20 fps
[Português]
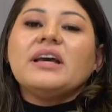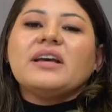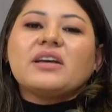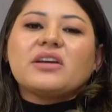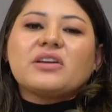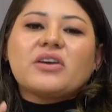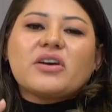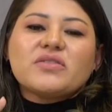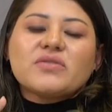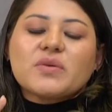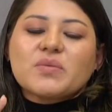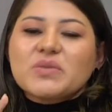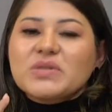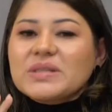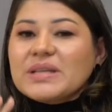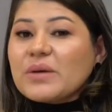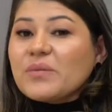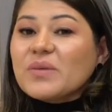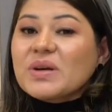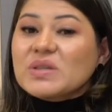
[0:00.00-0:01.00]
que nós vamos
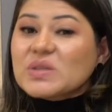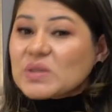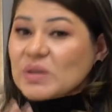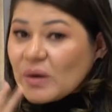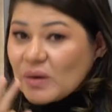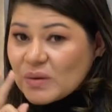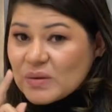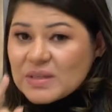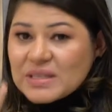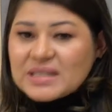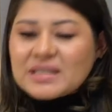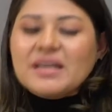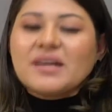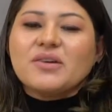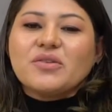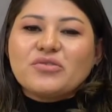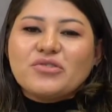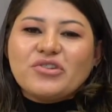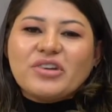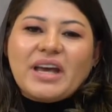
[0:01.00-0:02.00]
ter uma
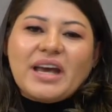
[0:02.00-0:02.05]
solução de